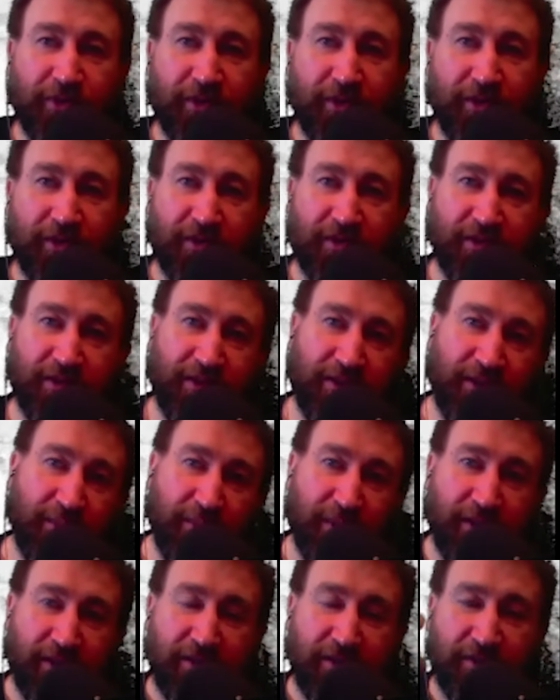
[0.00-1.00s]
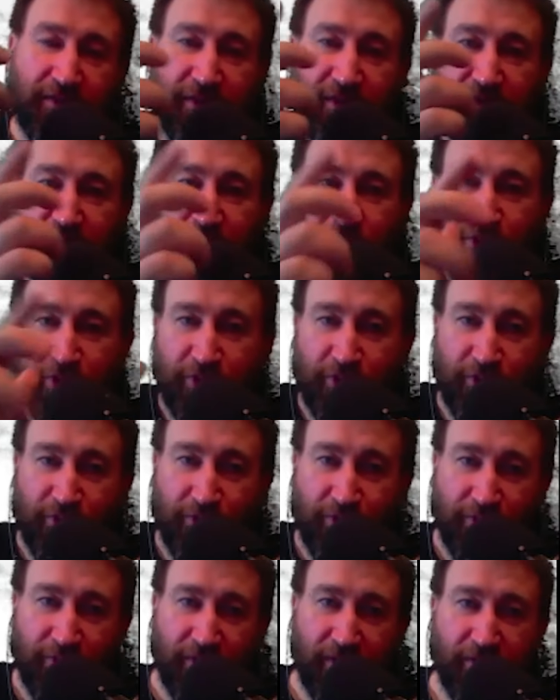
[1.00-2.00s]
с тем рассветом, что
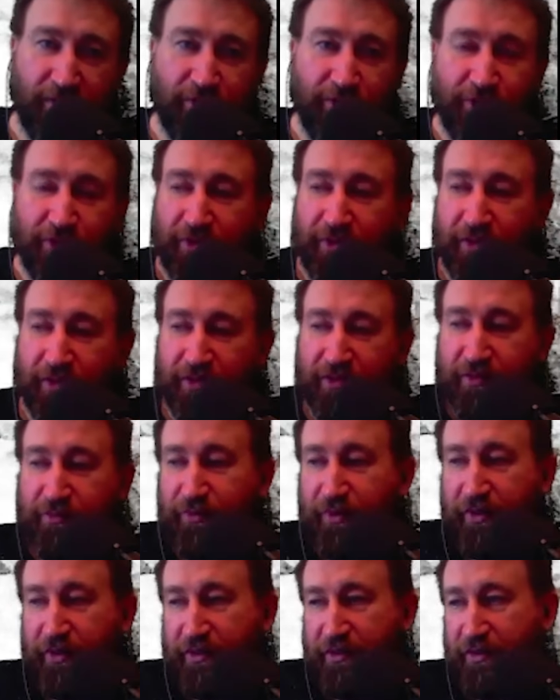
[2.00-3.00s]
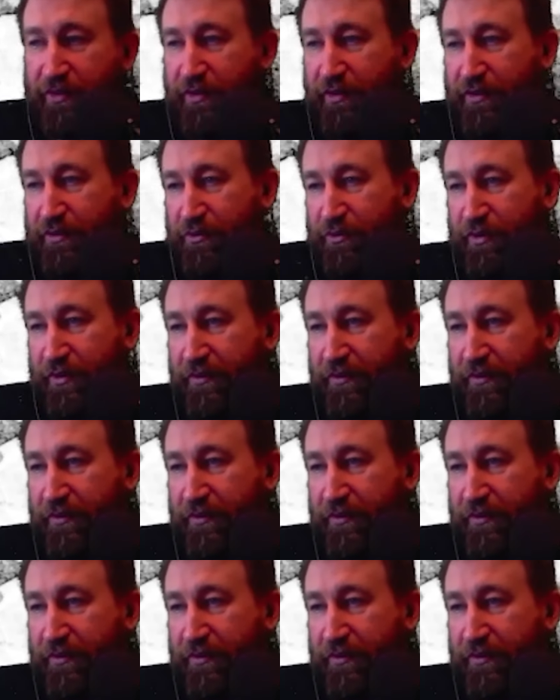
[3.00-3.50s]
наложен на символе Цельнозора.